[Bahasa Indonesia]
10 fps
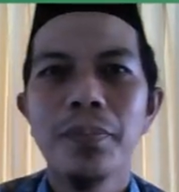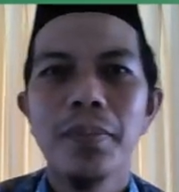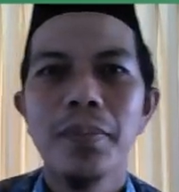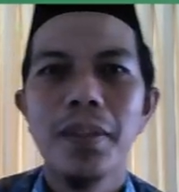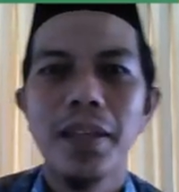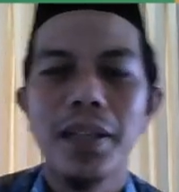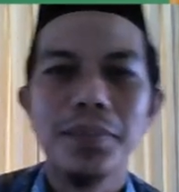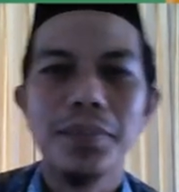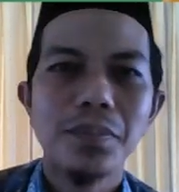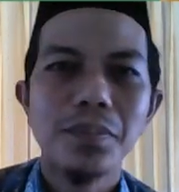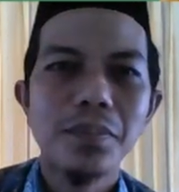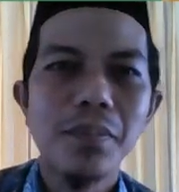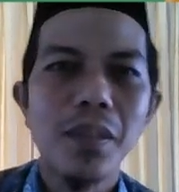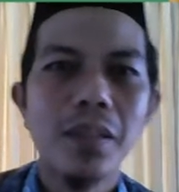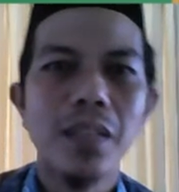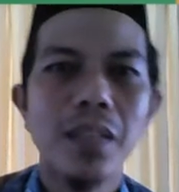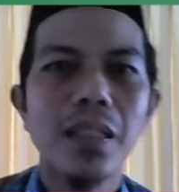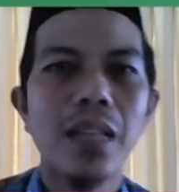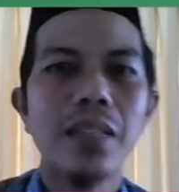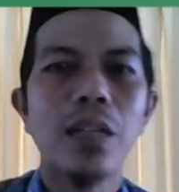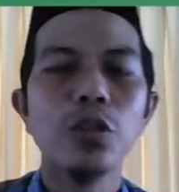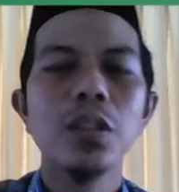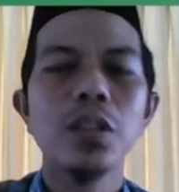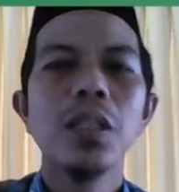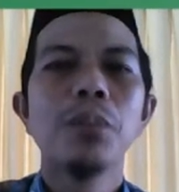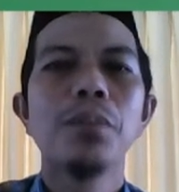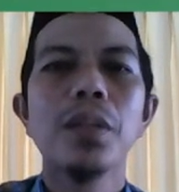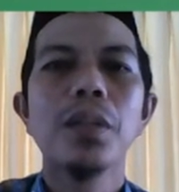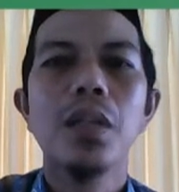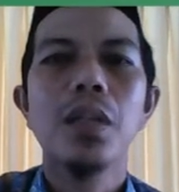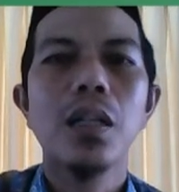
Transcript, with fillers: Ya. Jadi kalian harus ber, e,